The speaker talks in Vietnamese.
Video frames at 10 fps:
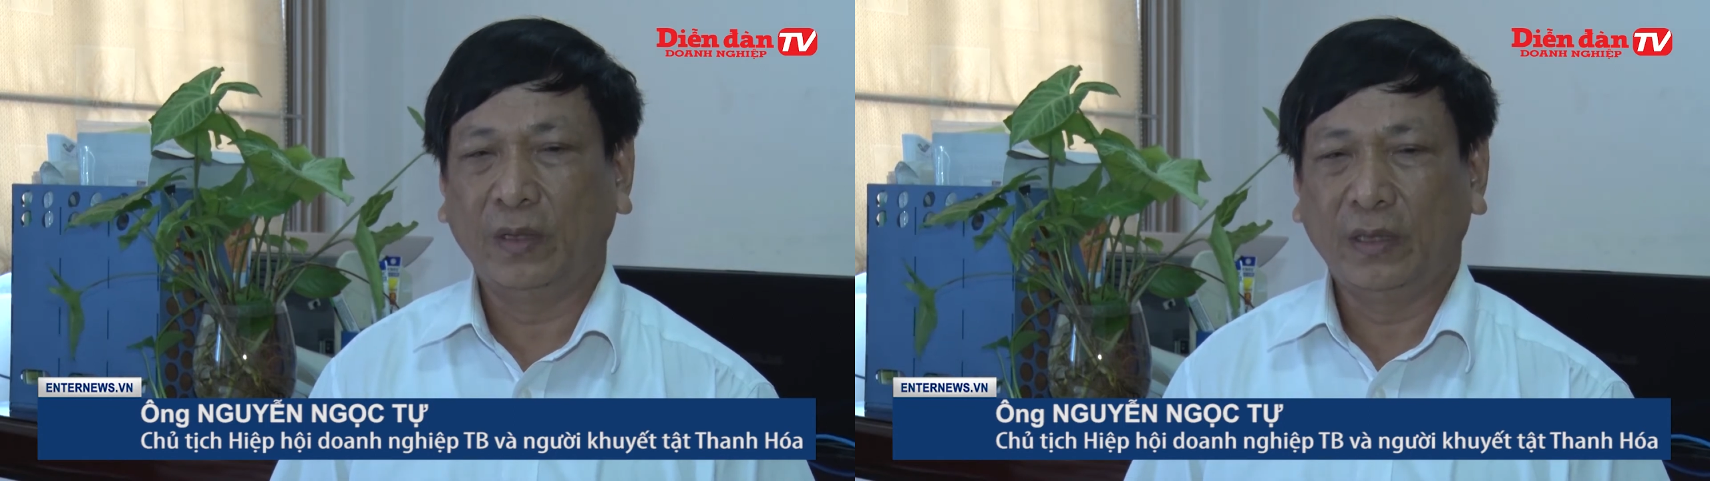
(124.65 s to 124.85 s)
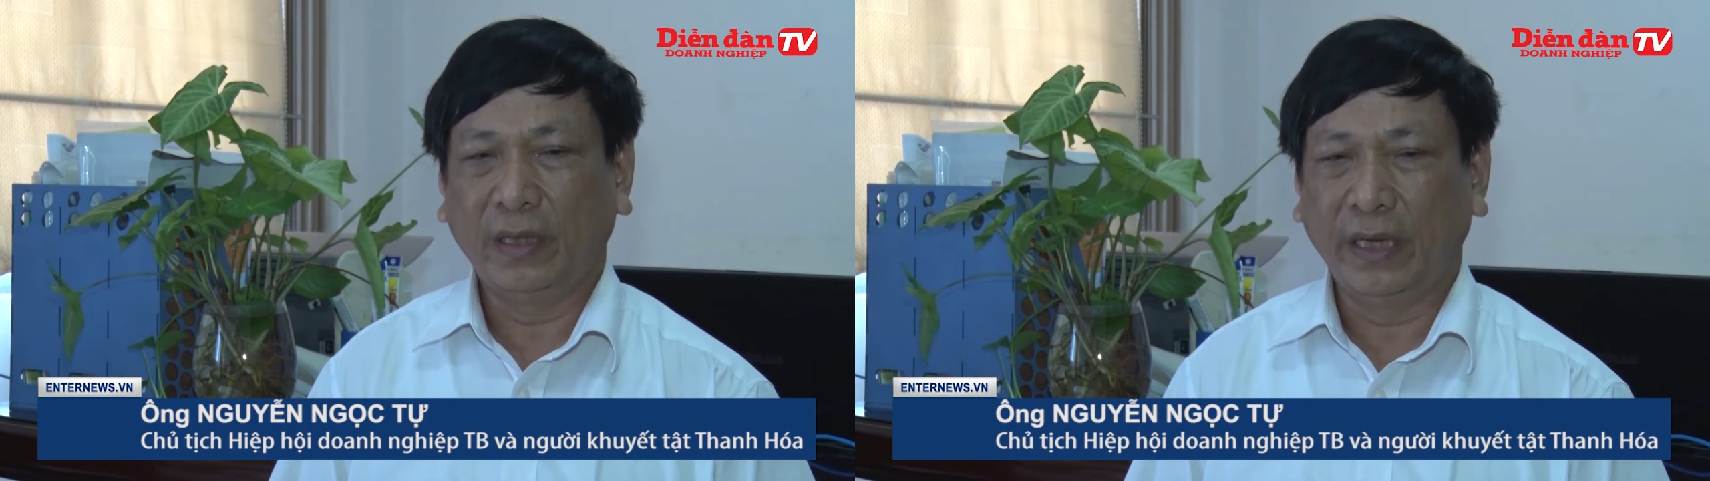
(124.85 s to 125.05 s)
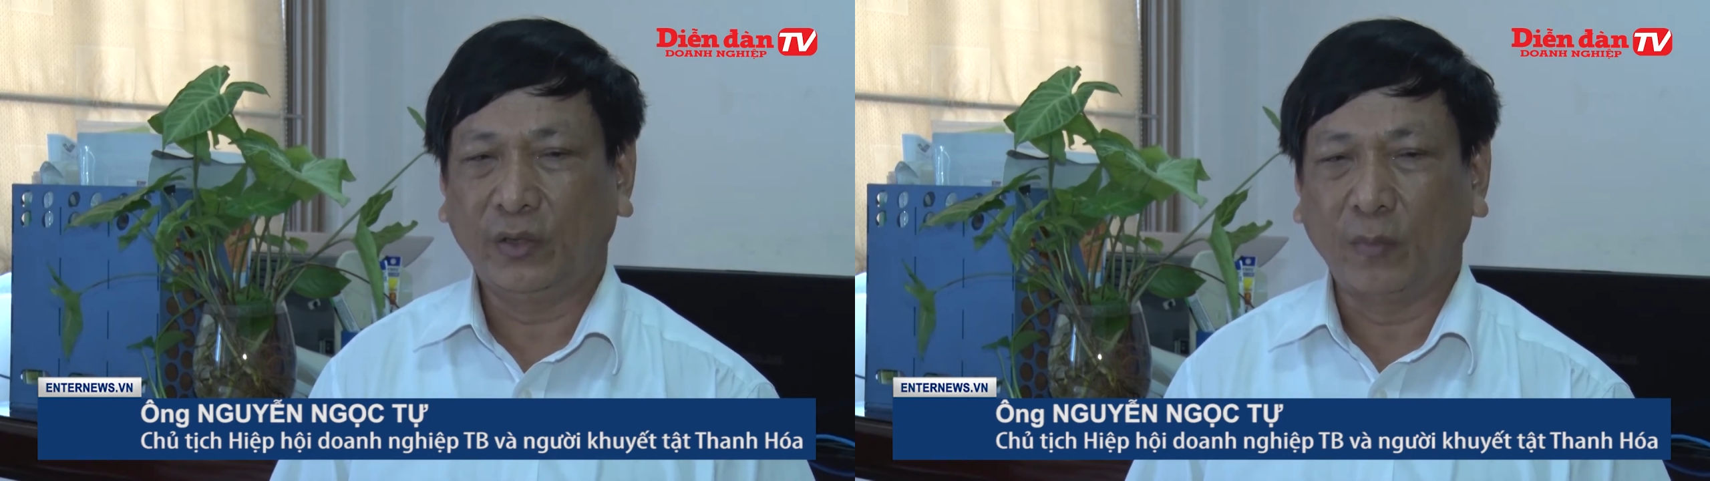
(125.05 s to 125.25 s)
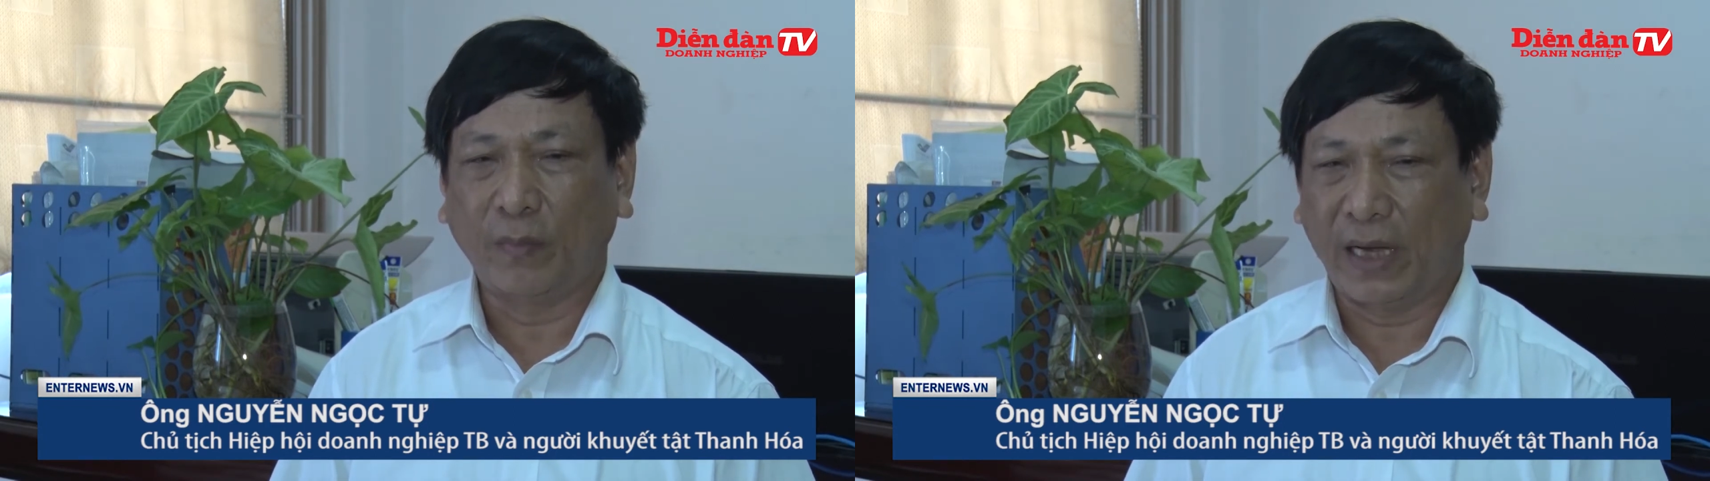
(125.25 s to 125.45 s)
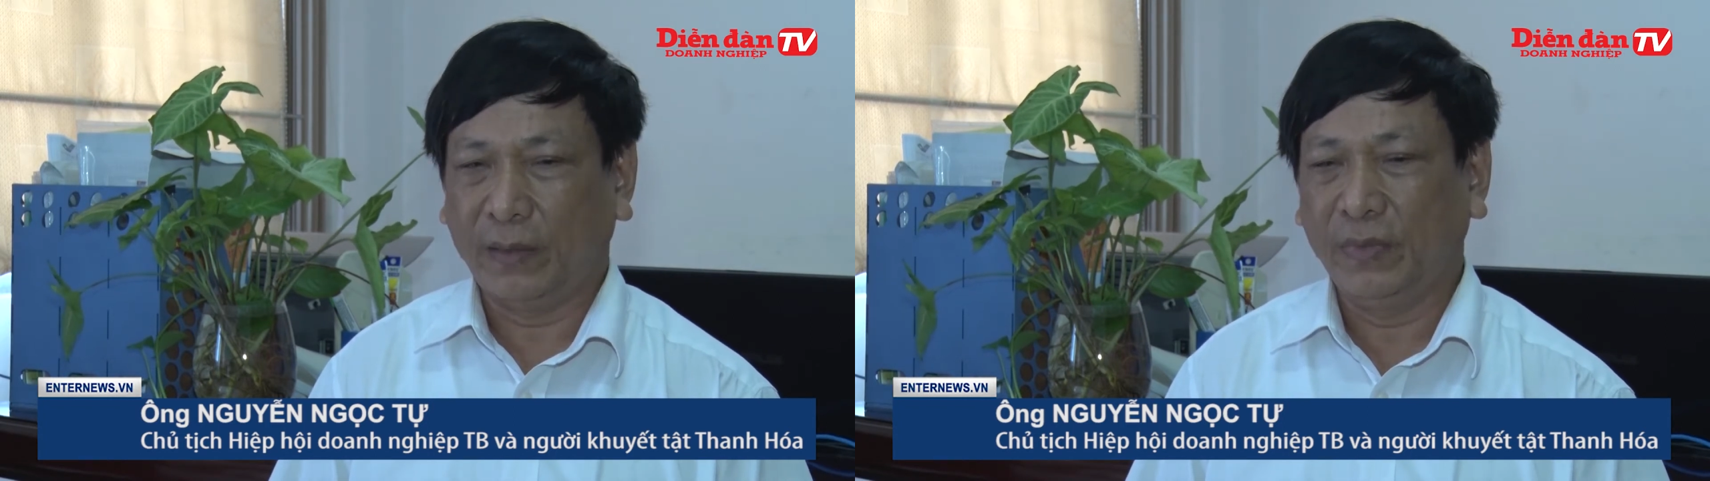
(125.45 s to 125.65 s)
để cho
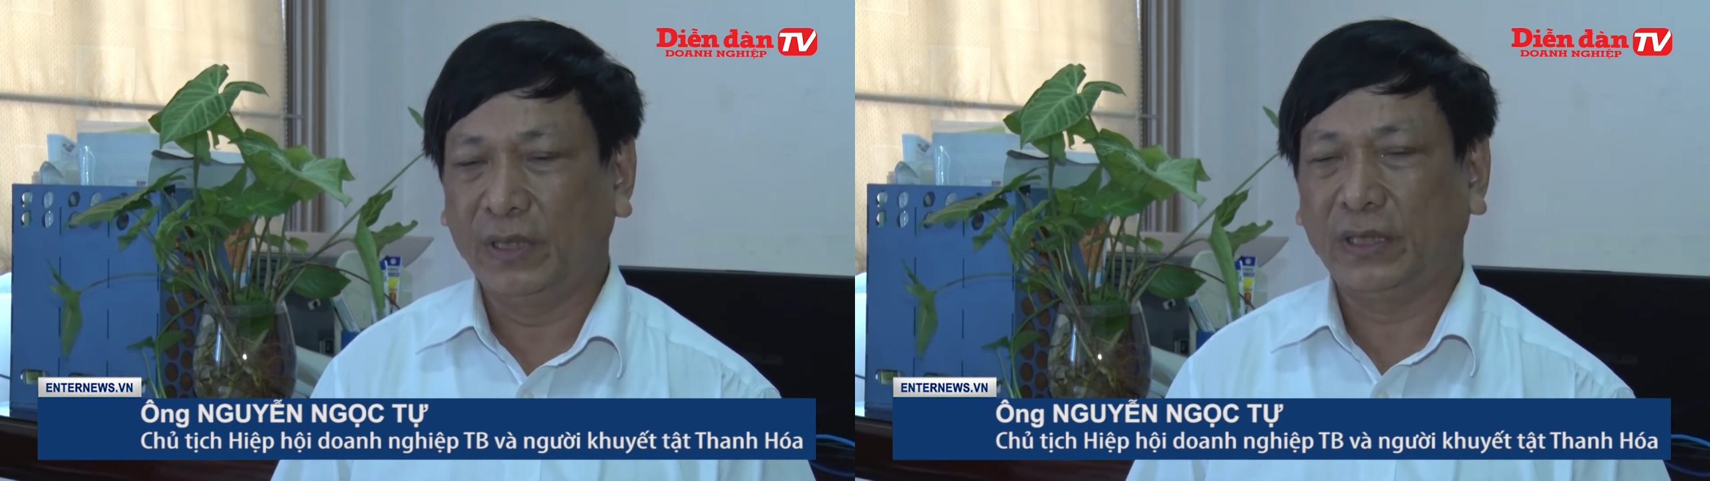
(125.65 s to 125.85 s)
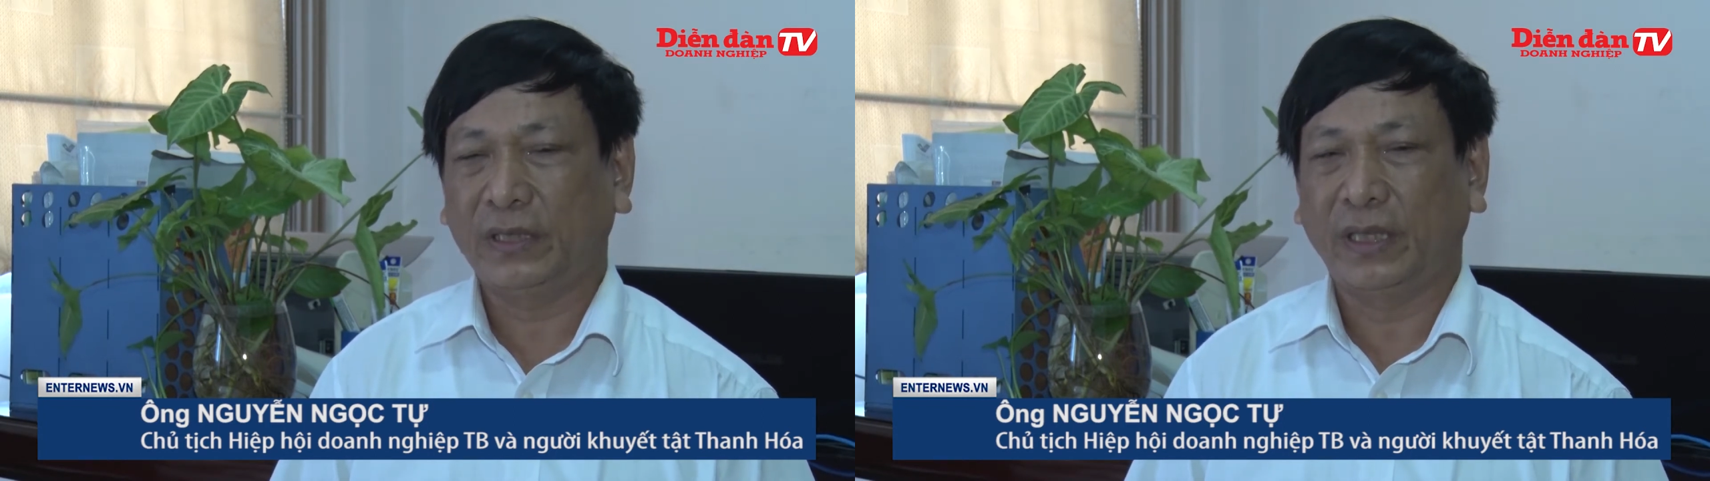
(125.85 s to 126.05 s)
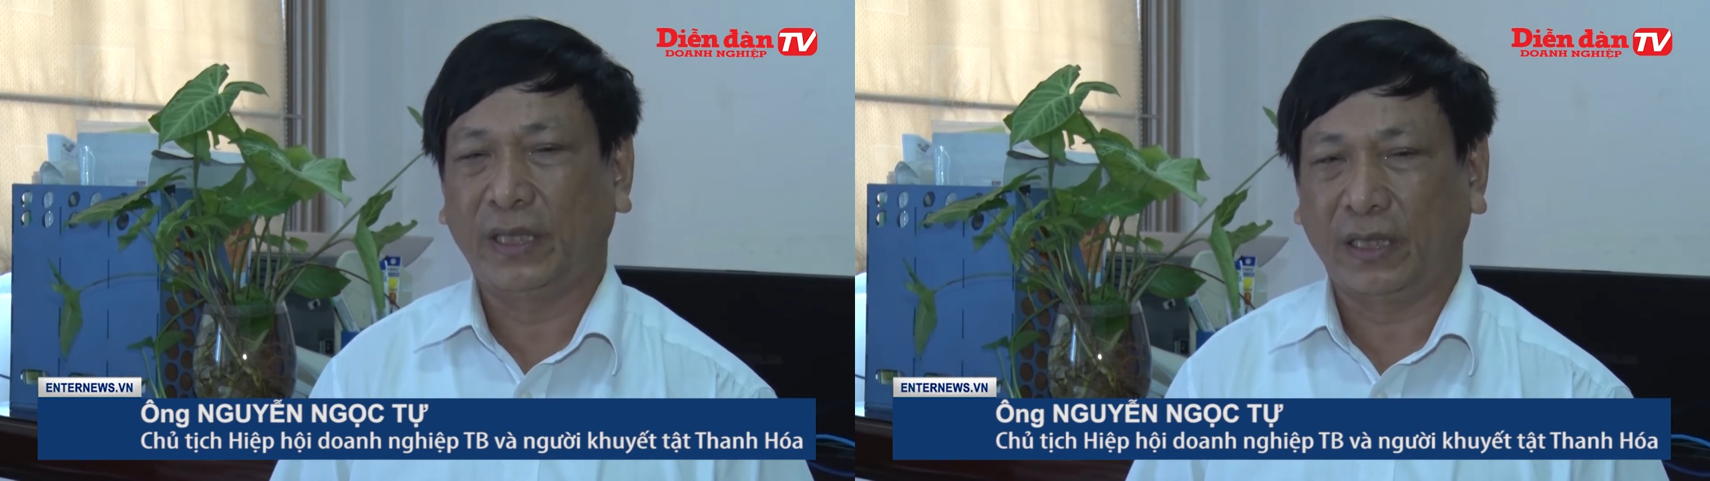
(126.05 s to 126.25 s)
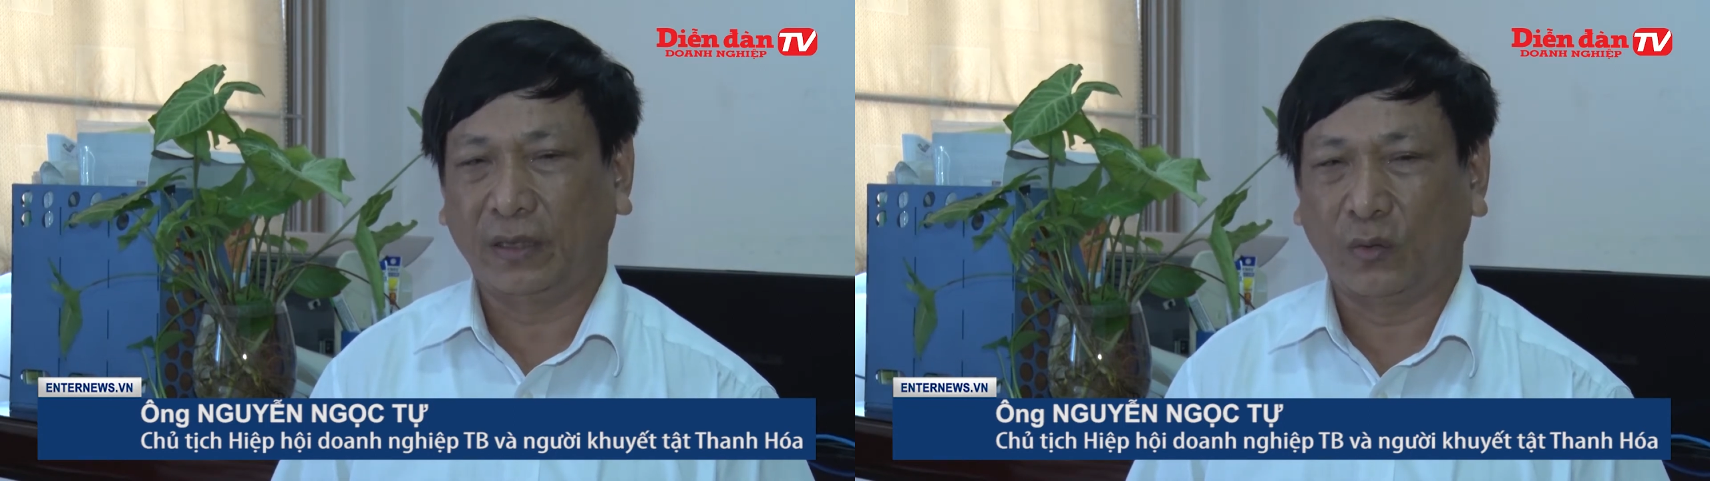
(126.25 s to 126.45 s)
70 chiếc xe điện